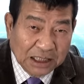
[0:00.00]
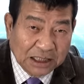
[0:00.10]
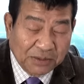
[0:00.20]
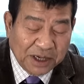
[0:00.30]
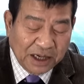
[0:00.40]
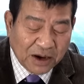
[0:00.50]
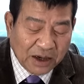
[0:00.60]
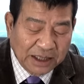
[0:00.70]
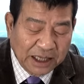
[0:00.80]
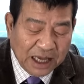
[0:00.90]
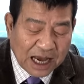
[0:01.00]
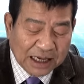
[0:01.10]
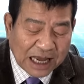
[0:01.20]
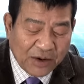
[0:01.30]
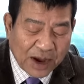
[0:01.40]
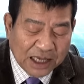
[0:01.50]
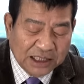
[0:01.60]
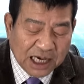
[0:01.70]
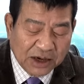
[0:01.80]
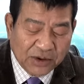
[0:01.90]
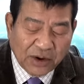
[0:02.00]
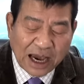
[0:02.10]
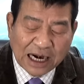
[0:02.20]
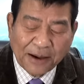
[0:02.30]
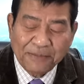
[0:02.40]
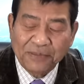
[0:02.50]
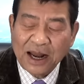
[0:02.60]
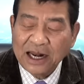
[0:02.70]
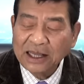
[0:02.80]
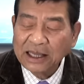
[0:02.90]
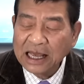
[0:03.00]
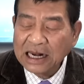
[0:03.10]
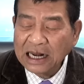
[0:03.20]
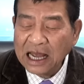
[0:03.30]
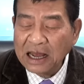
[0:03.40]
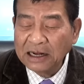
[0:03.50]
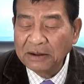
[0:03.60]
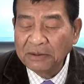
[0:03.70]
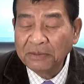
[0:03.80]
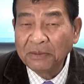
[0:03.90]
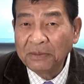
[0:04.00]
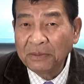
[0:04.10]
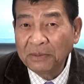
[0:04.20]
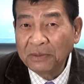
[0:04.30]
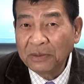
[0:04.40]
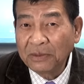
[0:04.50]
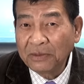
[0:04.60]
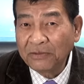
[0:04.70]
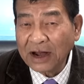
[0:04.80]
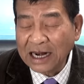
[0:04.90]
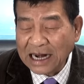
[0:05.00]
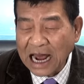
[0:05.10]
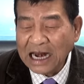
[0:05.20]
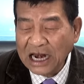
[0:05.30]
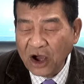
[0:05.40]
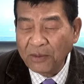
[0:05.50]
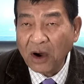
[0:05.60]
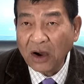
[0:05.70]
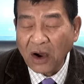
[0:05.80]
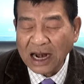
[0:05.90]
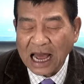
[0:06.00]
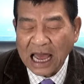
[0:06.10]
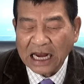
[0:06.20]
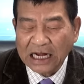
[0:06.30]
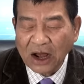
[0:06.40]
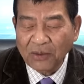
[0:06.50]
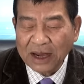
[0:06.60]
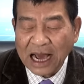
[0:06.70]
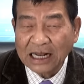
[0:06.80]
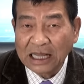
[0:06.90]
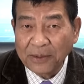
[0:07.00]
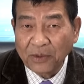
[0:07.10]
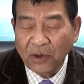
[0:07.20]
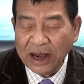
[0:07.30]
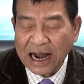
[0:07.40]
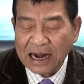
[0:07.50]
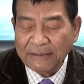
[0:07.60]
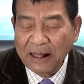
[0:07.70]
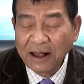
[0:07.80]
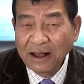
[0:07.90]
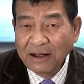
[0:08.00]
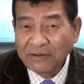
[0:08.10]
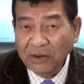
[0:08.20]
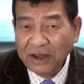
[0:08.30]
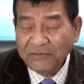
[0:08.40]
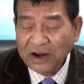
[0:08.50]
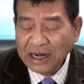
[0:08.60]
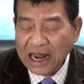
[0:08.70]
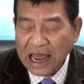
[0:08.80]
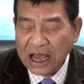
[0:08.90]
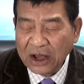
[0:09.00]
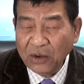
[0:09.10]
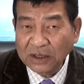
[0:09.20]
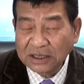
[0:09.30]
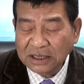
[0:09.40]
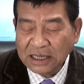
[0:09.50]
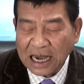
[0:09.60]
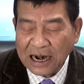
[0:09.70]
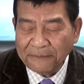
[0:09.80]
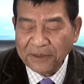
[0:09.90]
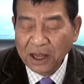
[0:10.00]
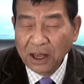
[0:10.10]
Trong khi đó thì ờ, các ngoại trưởng của khối Ả Rập lên tiếng ờ, và lên án điều mà họ gọi là hành động can thiệp của Iran vào những vấn đề của xứ Ả Rập.